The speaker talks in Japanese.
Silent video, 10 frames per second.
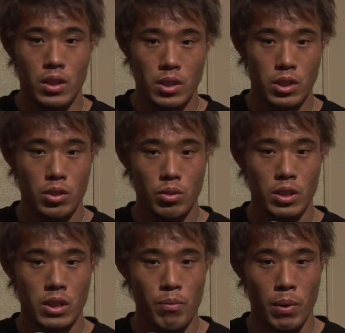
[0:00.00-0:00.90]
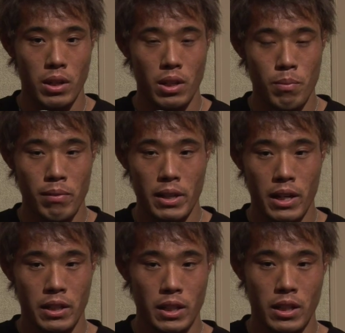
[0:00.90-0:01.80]
そうですねやっぱ今まで
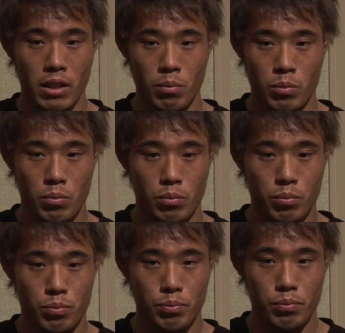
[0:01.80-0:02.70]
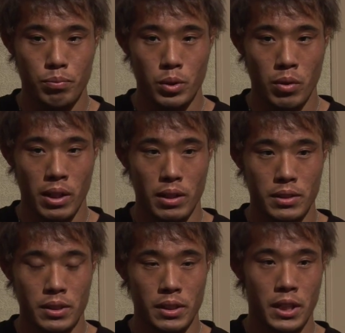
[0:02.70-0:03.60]
やってきたものは
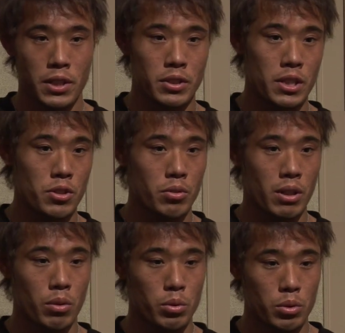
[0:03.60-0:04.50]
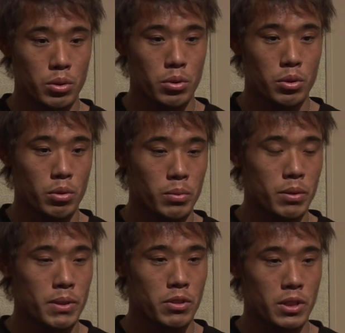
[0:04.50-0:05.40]
全然キット選手の方が本当すごいと思
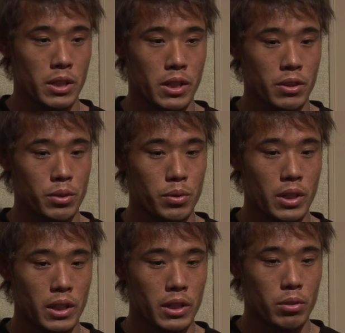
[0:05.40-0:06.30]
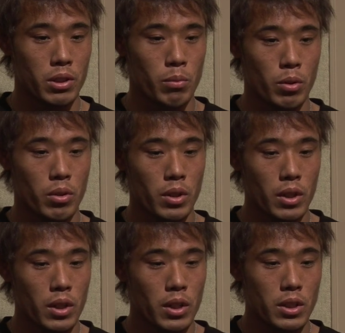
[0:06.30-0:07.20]
いますし格闘技界にとっても
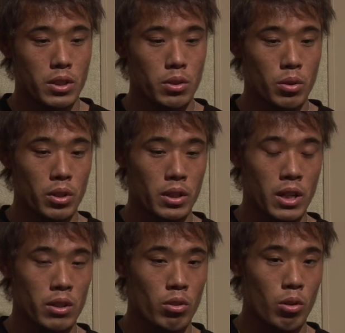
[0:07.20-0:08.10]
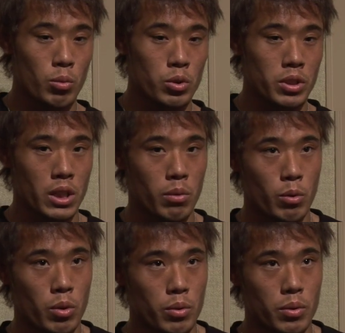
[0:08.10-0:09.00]
すごいなとは思うんですけど
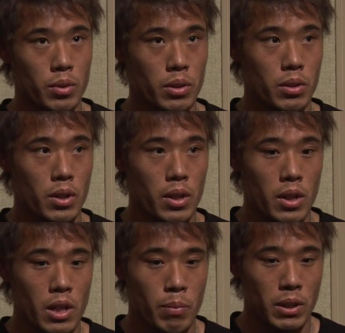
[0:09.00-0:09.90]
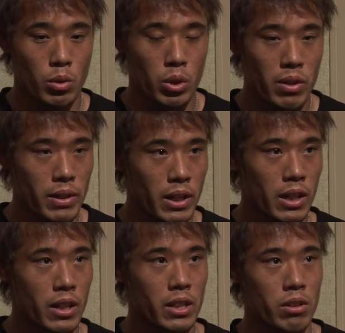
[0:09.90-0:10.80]
もやっぱ時は
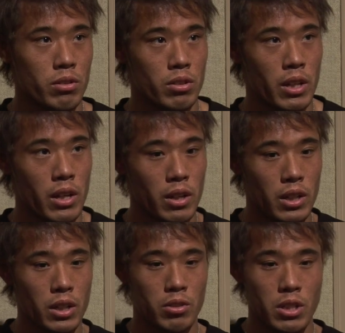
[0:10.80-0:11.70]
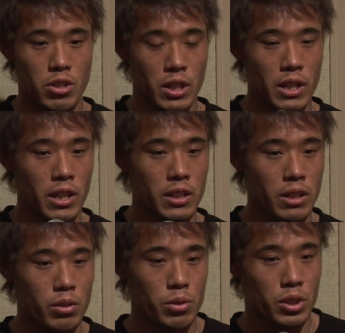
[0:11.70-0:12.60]
流れてるので、ね、キット選手がいなかっ
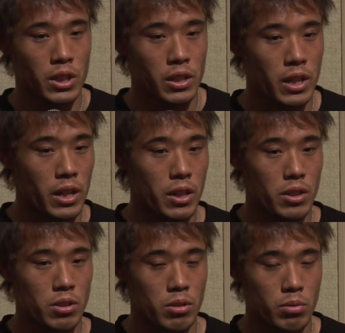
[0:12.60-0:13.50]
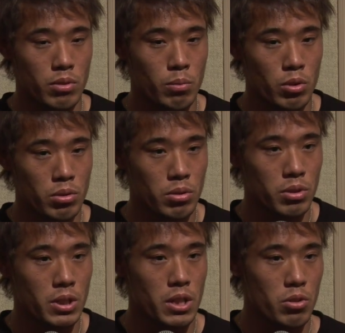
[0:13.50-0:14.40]
たこの2年で自分はものすご
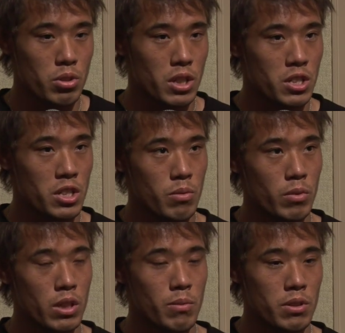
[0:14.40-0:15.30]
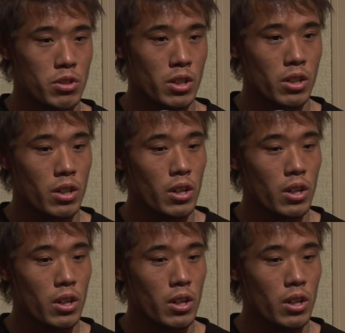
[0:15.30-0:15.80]
く成長した自信もありますし